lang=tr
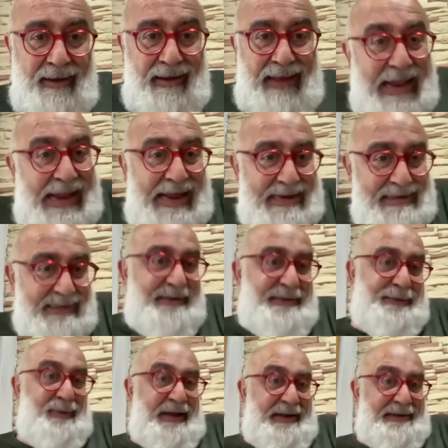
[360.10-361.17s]
gene
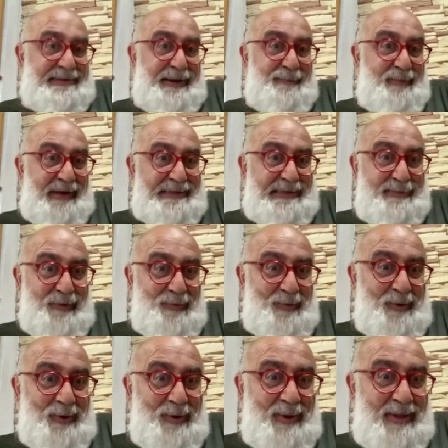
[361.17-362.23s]
seçimi kazanması
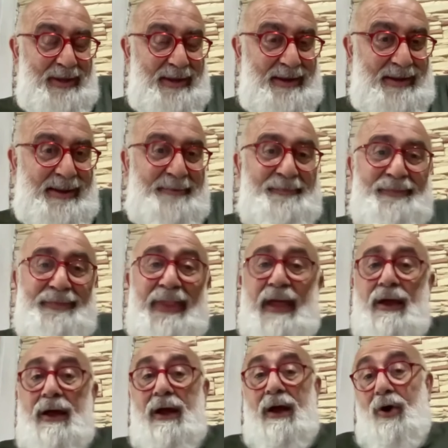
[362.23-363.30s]
mümkün değildi.
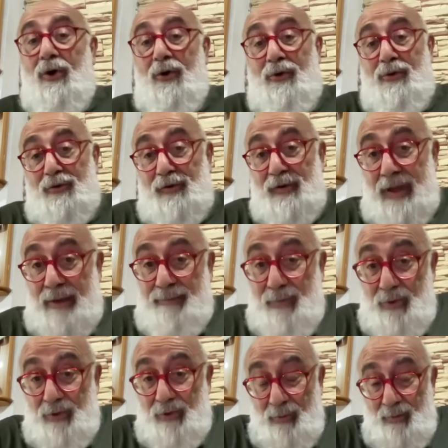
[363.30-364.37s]
O
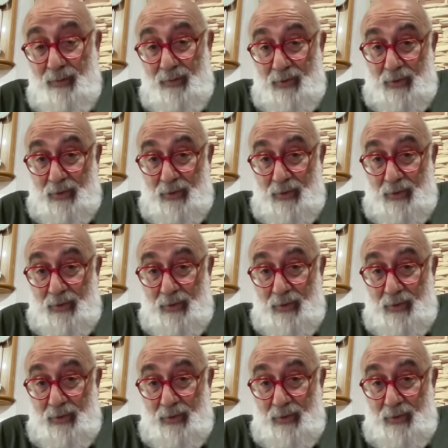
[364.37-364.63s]
yüzden bütün